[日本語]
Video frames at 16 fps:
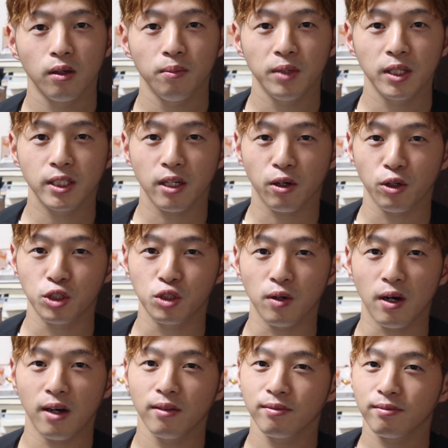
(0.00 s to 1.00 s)
皆さんこんにち
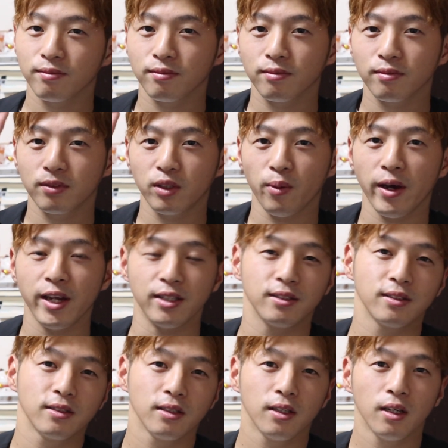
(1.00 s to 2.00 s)
はとまやです